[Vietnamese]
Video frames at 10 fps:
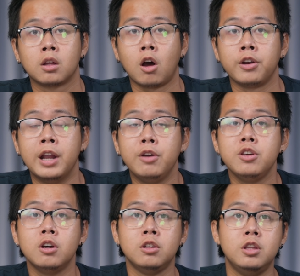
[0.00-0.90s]
còn nếu
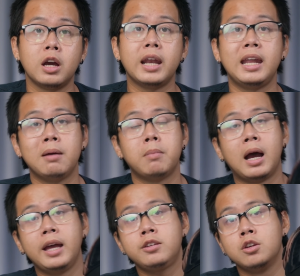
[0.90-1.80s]
như những anh em mà
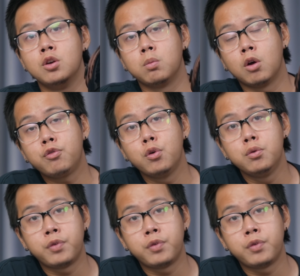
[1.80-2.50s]
hay sử dụng nón full